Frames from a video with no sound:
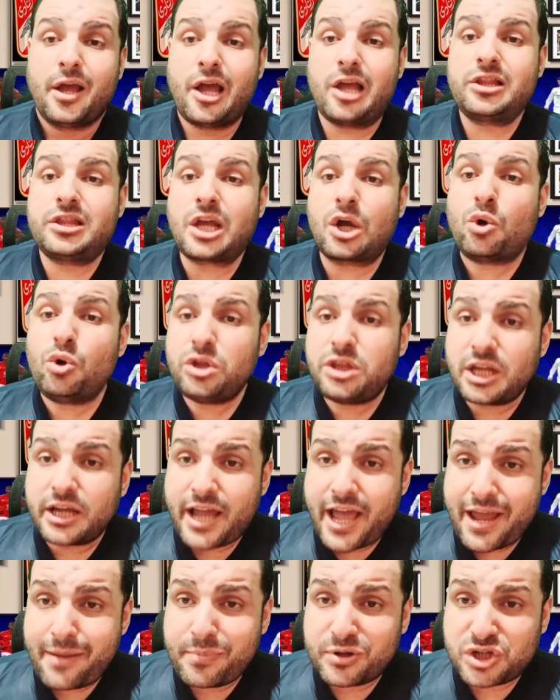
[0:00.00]
انت كنت
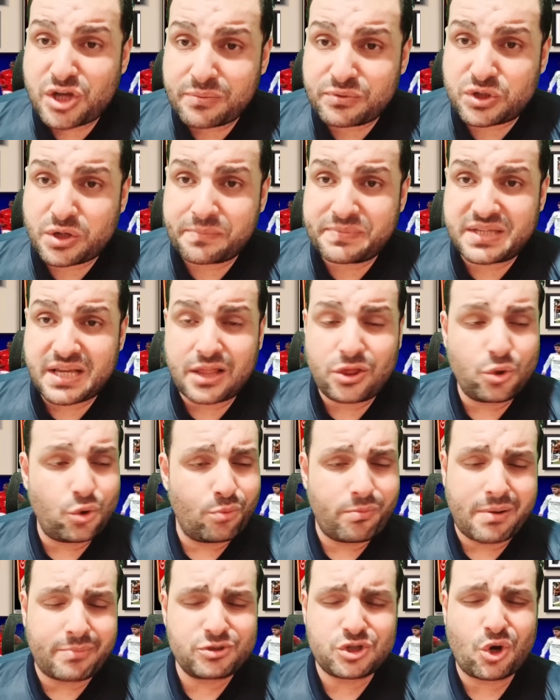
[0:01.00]
جاي بشبشب
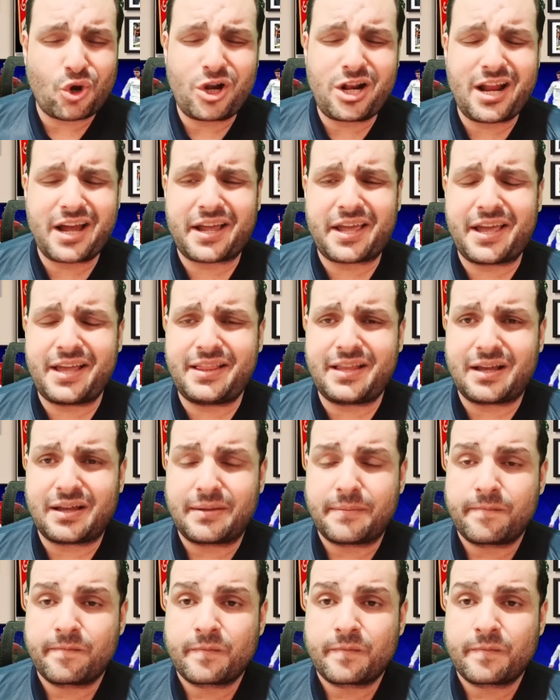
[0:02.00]
زنوبه مش هقول لك كده